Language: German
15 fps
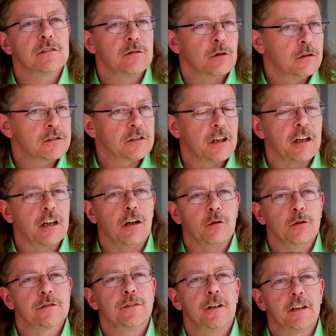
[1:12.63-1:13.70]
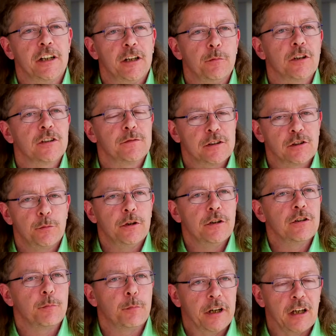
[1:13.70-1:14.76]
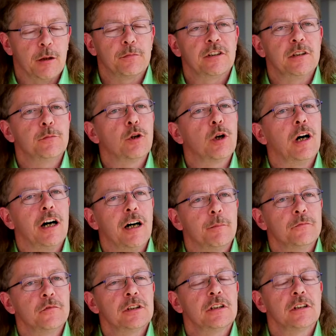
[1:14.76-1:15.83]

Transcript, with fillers: Es sollte es einen Erkrankungsfall geben, dass wir zumindest ein Backup-Team noch haben.